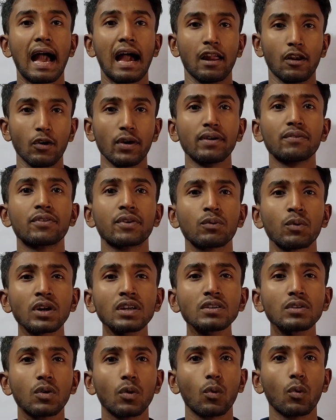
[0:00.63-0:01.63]
হ্যালো এভরিওয়ান
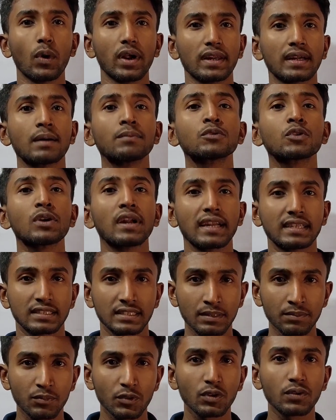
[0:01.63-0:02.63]
ওয়েলকাম টু লেটস
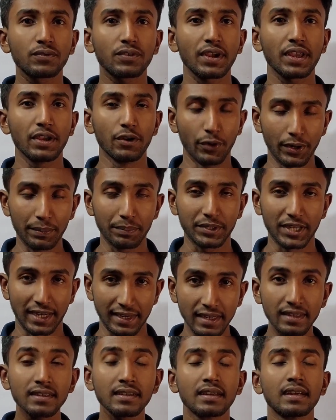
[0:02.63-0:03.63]
ইমপ্রুভ ইউটিউব
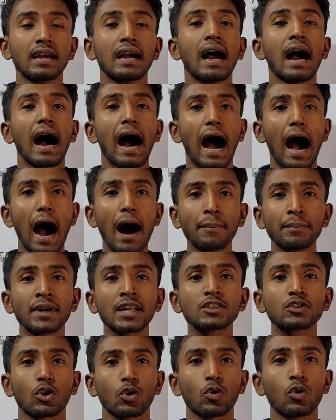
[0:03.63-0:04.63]
চ্যানেল
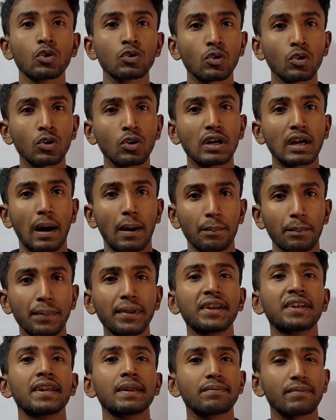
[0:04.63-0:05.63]
আমরা যখন কোনো
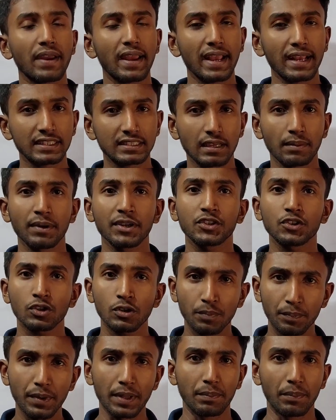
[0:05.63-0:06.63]
কম্পিটিটিভ এক্সামের
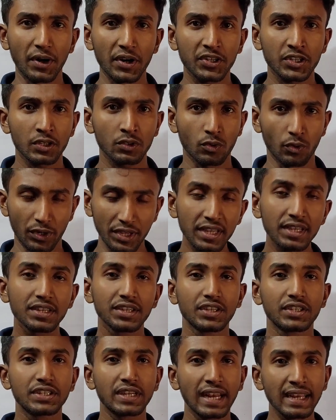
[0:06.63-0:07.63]
জন্য প্রিপারেশন করি
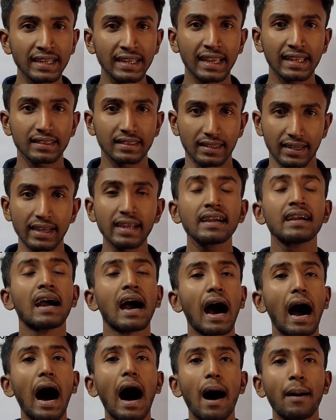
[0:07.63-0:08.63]
সেই ক্ষেত্রে
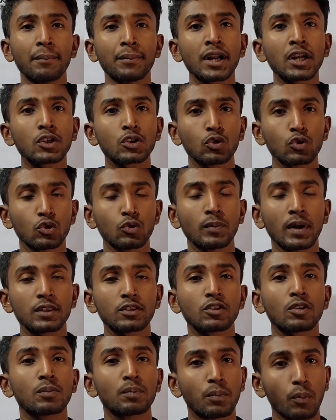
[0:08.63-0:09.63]
আমরা
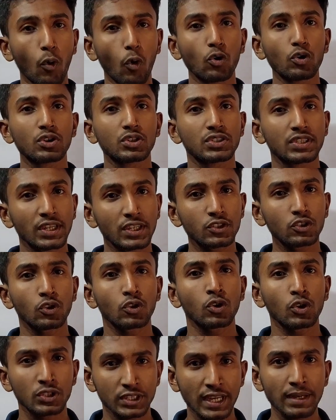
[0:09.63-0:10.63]
শুধুমাত্র বোর্ডসের
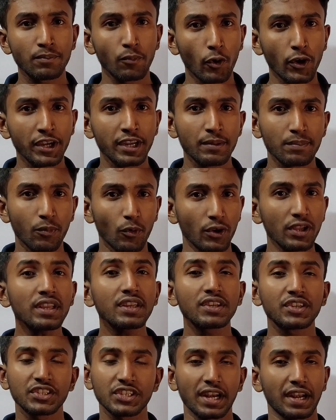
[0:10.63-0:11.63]
জন্য যেই বইটি পড়ি
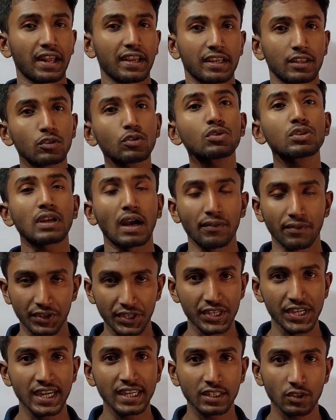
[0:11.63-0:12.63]
সেটা কিন্তু
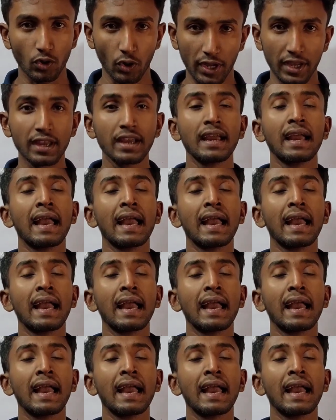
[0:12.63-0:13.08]
সাফিসিয়েন্ট নয়